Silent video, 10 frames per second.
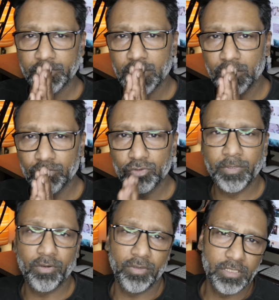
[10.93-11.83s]
नमस्कार दोस्तों
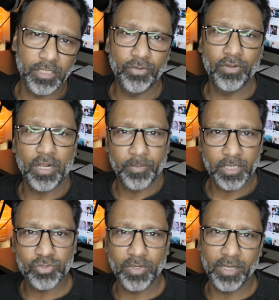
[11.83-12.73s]
मैं हंडी जेनी और
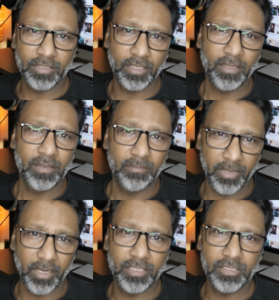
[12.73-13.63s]
आपका स्वागत है
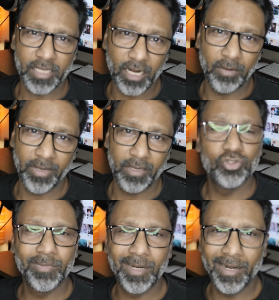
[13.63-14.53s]
मेरे चैनल में
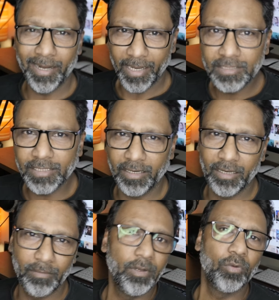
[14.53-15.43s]
जो मेरा नया
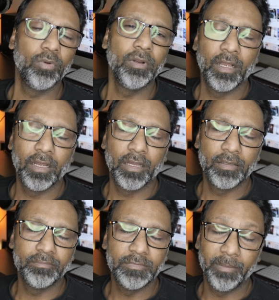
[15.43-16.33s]
चैनल है बिल्कुल
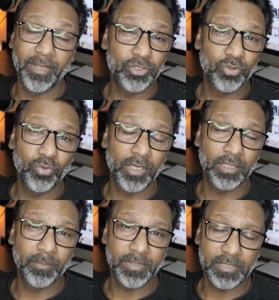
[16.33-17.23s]
आ, ये मैंने शुरू
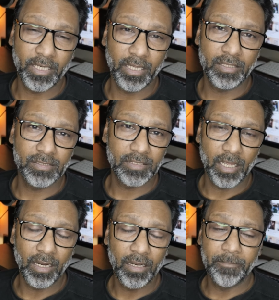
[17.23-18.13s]
किया था पिछले
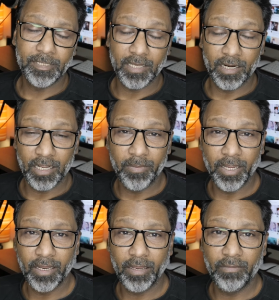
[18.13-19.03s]
साल इसका नाम
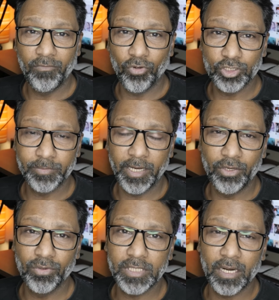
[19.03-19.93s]
है ब्लॉग्स बाय
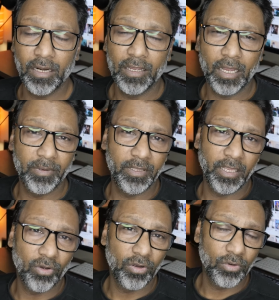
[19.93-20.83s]
न्यू चैनल आपने
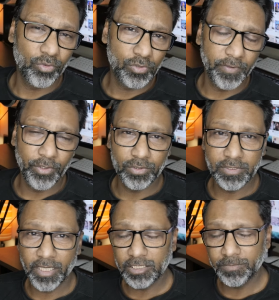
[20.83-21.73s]
देखा होगा कुछ
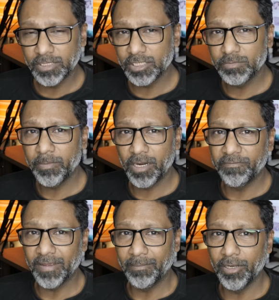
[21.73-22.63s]
वीडियोस है इसमें जिसमें मेरा
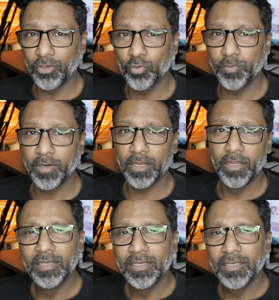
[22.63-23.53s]
फैमिली के ऊपर है
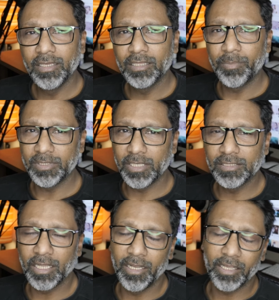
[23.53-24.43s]
ये था पिछले
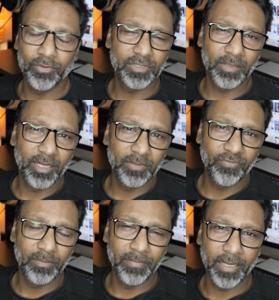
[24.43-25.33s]
साल लेकिन उसके बाद
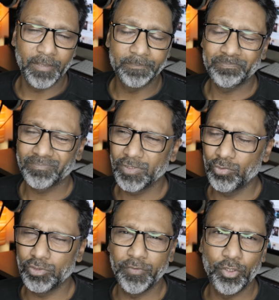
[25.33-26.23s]
फिर मैं
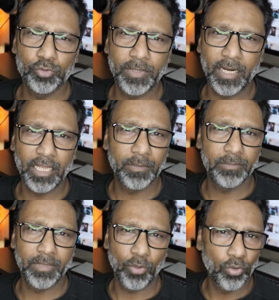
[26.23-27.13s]
कुछ वीडियोज बनाने के
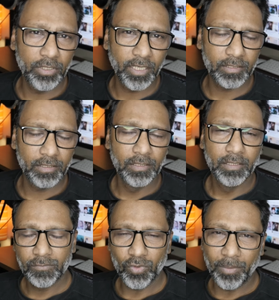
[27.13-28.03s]
बाद मैं रोक दिया था
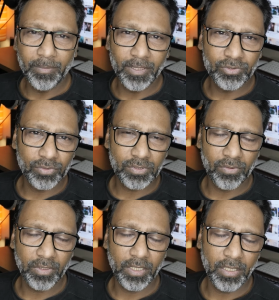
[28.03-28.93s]
तो अभी मैं सोच
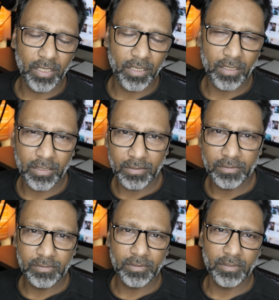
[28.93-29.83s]
रहा हूँ कि यार
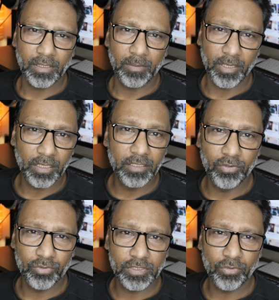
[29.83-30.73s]
अब हर
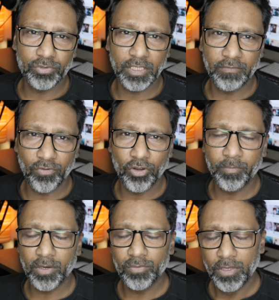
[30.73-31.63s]
दिन कुछ ना कुछ एक
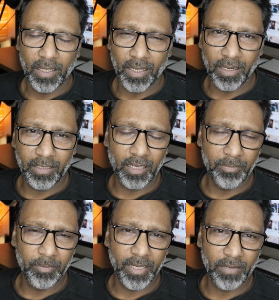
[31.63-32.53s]
ब्लॉग बनाऊँ हालांकि
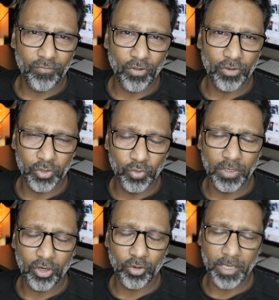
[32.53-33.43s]
अभी मैं ये ब्लॉग क्यों
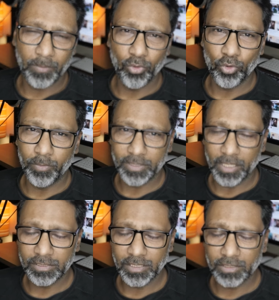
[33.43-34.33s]
कर रहा हूँ मैं आप लोगों को
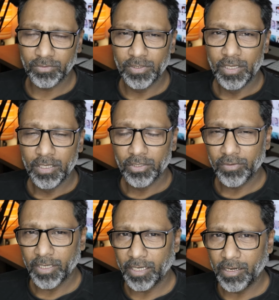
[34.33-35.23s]
बताना चाहता हूँ
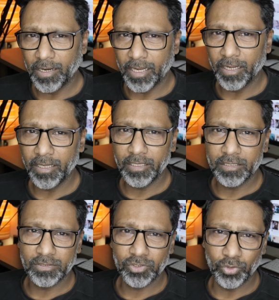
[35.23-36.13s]
क्योंकि एक नया
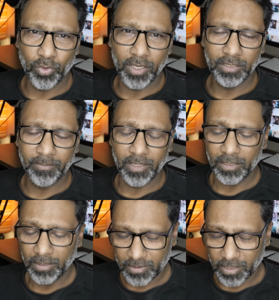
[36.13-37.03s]
एक शुरुआत है
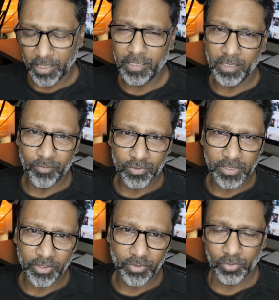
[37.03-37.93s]
मेरा कल ही
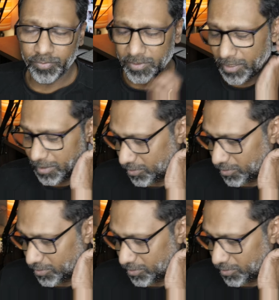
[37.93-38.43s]
मुझे यूट्यूब से